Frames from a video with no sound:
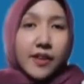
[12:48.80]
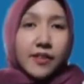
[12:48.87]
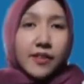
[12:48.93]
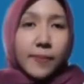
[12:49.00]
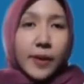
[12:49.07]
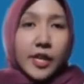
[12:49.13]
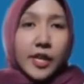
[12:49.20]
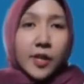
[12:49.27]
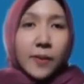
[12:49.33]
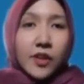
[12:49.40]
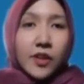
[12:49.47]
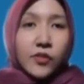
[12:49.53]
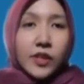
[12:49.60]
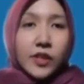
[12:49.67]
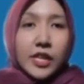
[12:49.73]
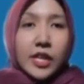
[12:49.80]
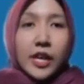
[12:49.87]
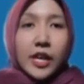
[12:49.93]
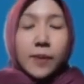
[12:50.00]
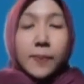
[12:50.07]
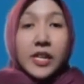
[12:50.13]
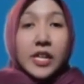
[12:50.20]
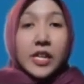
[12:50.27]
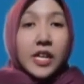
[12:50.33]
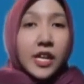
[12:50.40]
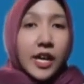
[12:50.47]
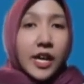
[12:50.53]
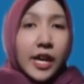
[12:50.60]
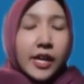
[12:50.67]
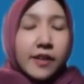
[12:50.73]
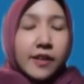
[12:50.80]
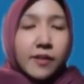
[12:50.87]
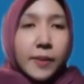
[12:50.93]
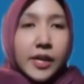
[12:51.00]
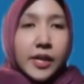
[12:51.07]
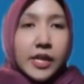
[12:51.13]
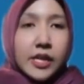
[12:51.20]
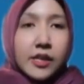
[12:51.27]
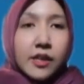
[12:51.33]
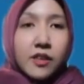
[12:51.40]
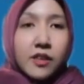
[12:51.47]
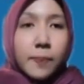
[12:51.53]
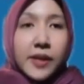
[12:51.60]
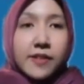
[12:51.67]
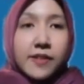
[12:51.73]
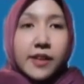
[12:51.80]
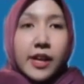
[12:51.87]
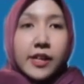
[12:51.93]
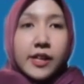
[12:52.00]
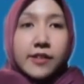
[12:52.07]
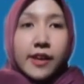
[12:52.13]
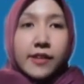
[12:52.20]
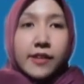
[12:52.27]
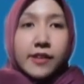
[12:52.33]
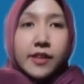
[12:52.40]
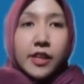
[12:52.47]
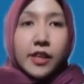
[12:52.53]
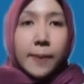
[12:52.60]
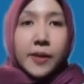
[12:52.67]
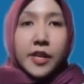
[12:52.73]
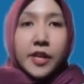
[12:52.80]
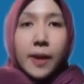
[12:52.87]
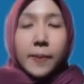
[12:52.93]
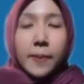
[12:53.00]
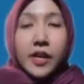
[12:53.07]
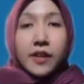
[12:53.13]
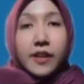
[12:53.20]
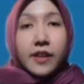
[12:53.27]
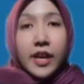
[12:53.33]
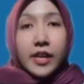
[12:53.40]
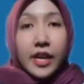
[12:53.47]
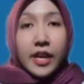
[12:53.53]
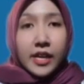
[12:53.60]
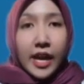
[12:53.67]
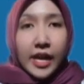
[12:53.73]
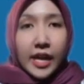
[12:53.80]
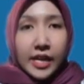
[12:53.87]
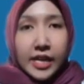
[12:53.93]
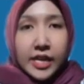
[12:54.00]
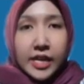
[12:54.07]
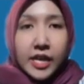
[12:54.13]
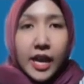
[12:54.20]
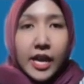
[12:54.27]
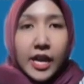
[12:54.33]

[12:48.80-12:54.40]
Semakin majunya tingkat pendidikan, semakin terspesialisasinya bidang pekerjaan dan karir,